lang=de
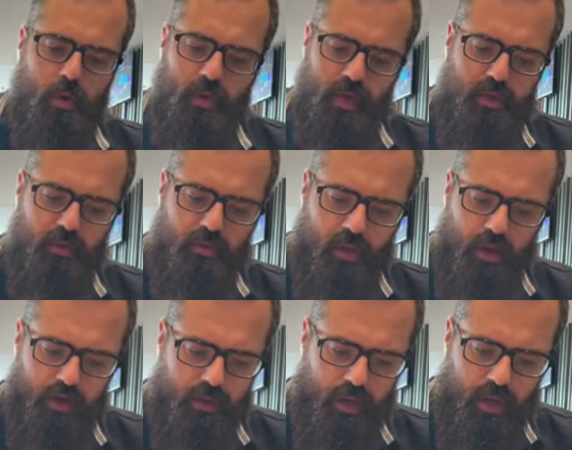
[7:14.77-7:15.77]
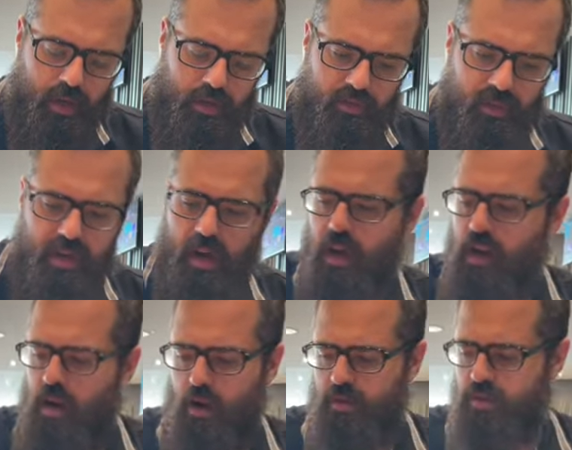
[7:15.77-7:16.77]
hunderte von äh,
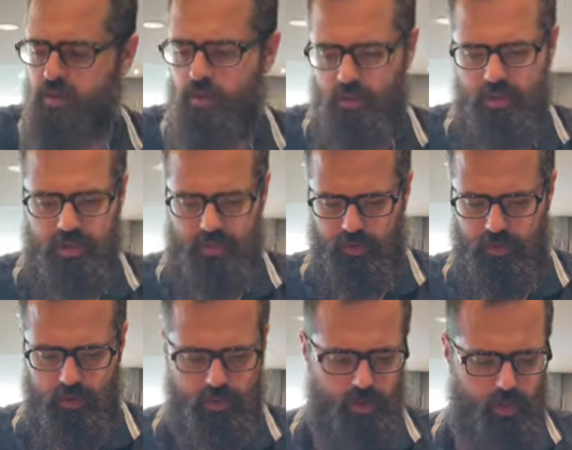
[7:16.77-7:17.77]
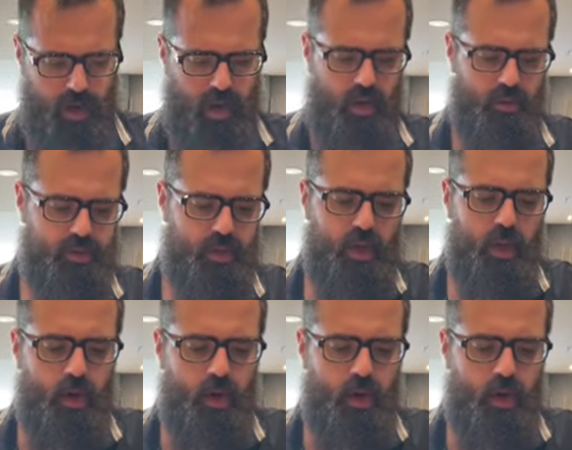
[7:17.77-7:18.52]
Twitter-Accounts und hunderte von YouTube-Accounts.